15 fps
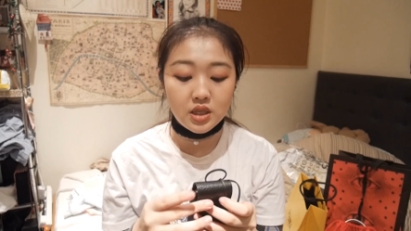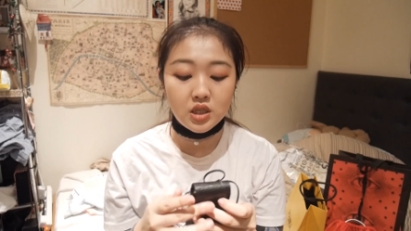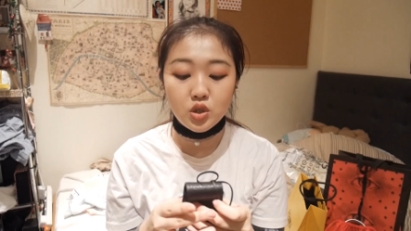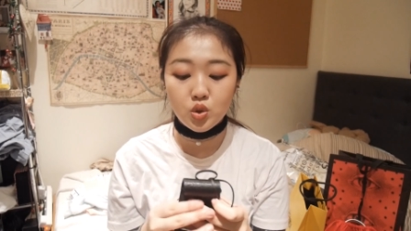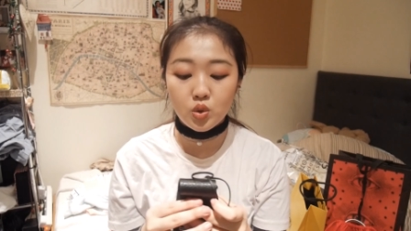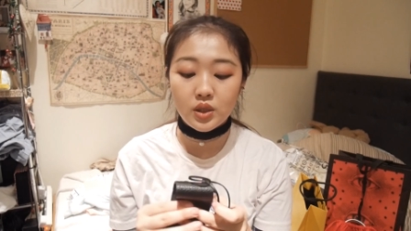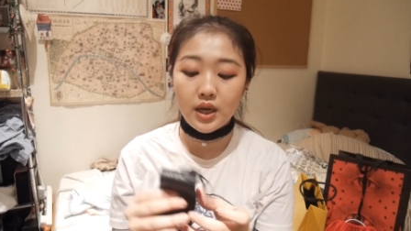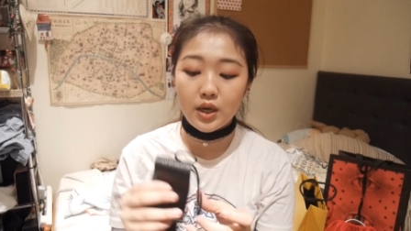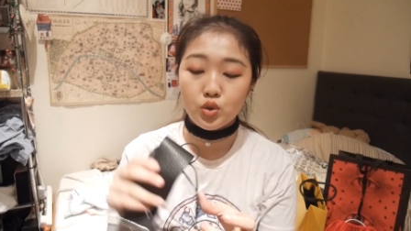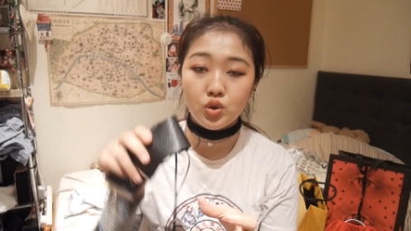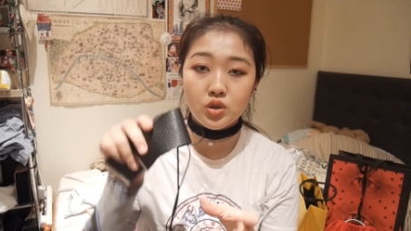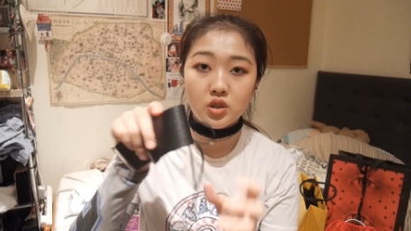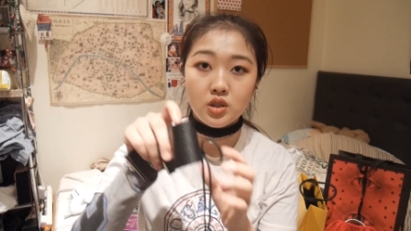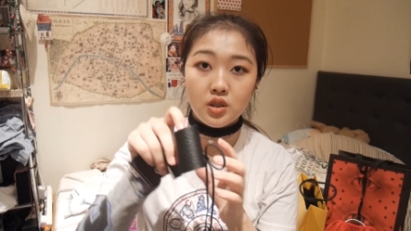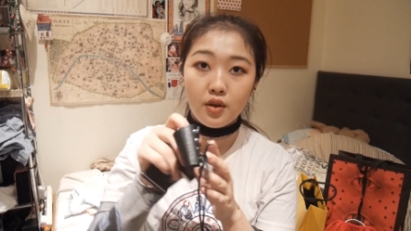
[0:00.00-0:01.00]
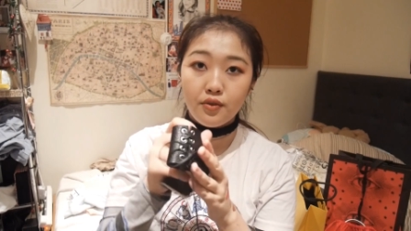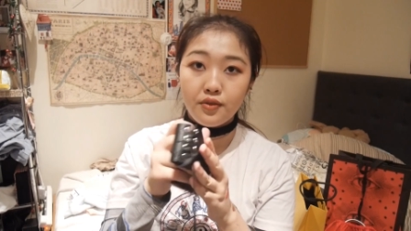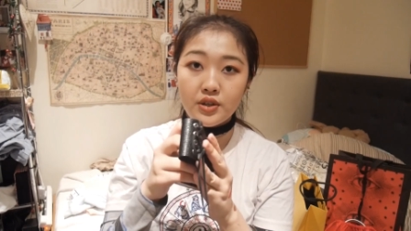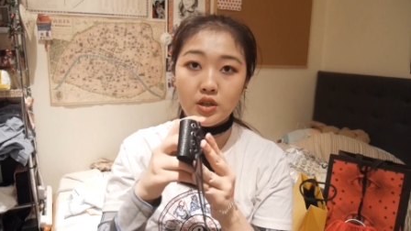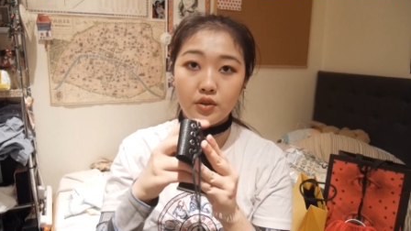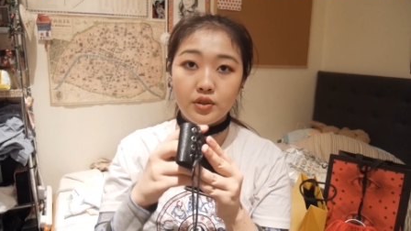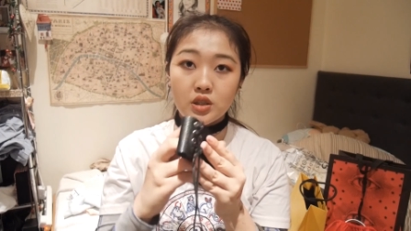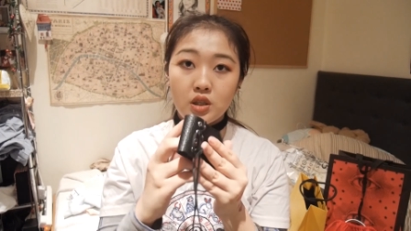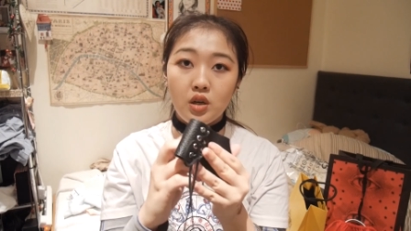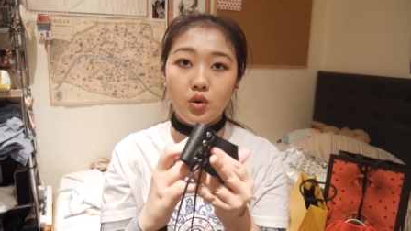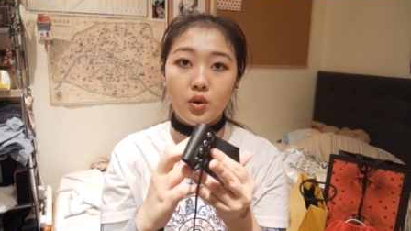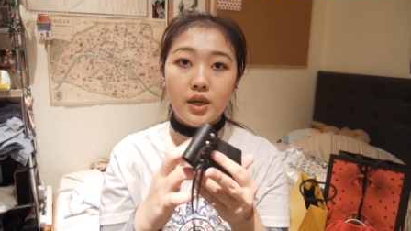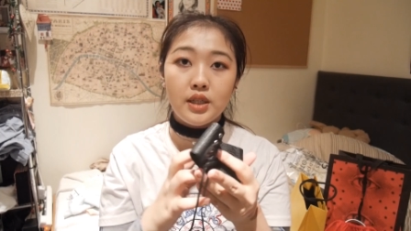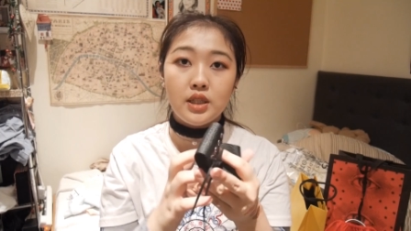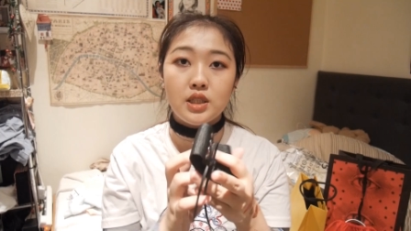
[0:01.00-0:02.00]
但是总体来说，这是一个非常非常
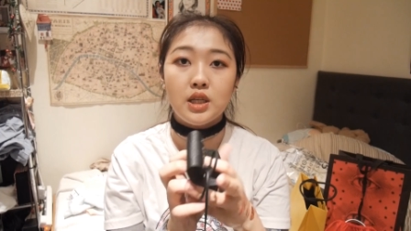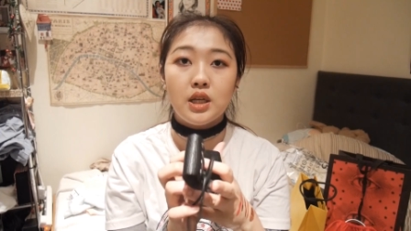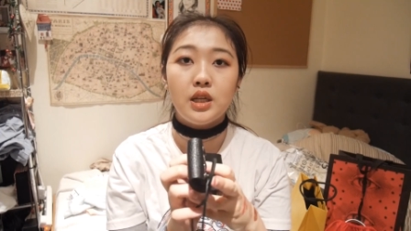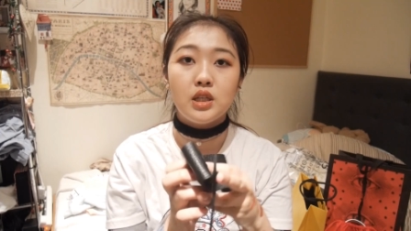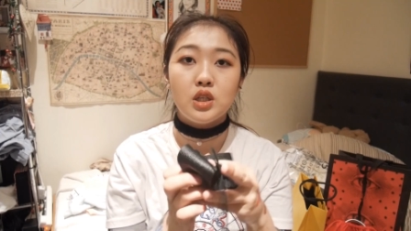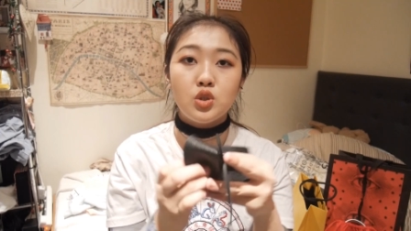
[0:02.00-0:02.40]
好看的项链。